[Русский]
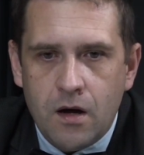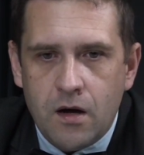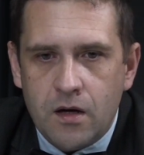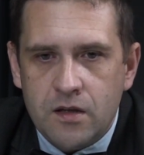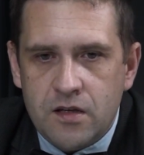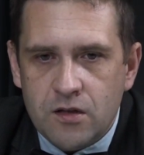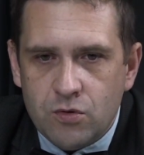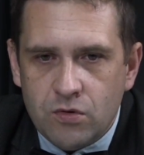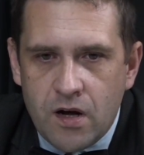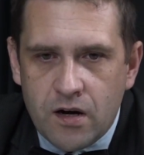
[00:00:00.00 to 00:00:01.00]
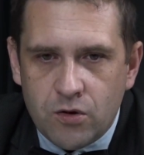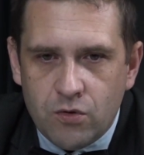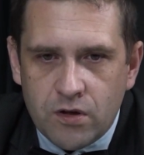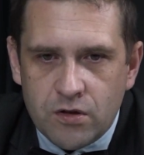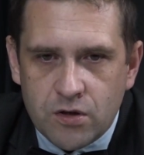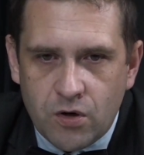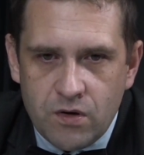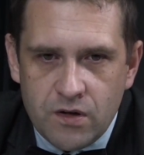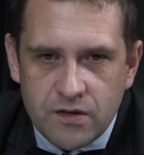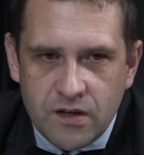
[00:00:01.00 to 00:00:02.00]
а, те суда, которые
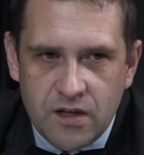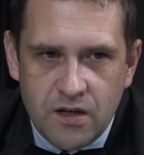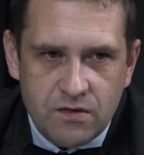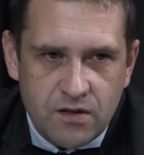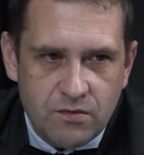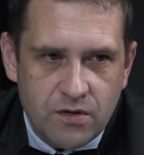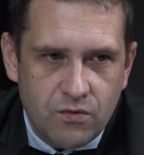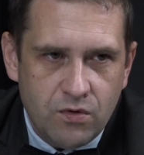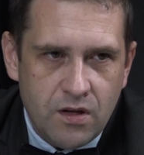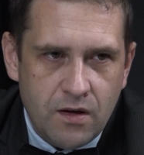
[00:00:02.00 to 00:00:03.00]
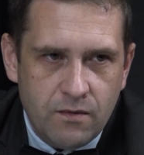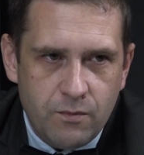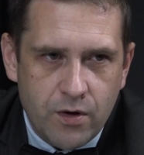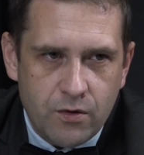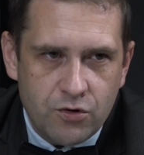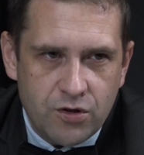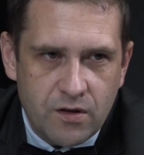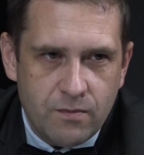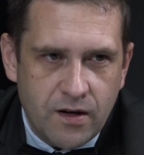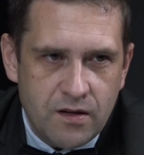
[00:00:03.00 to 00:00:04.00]
строились на Киевском заводе, в первую очередь
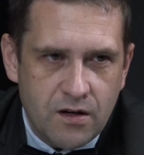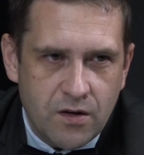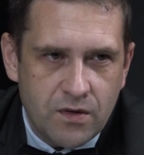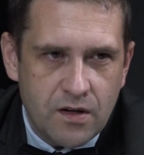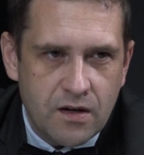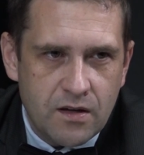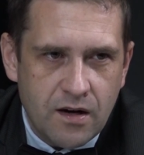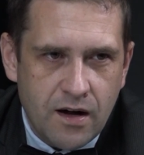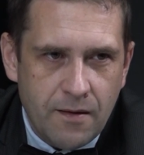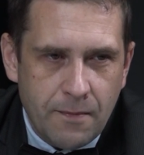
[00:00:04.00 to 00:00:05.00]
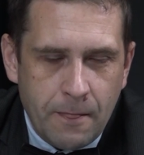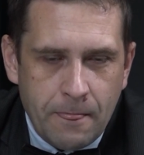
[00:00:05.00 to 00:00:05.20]
это бронированные катера,